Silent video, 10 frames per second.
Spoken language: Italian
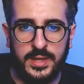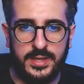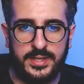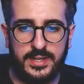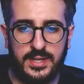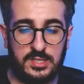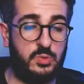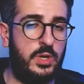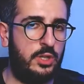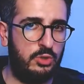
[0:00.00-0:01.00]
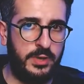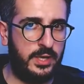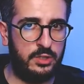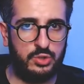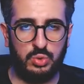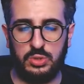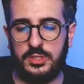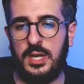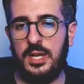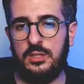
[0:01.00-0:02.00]
eh, la squadra dove è cresciuto
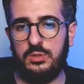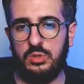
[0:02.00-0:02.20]
tra l'altro,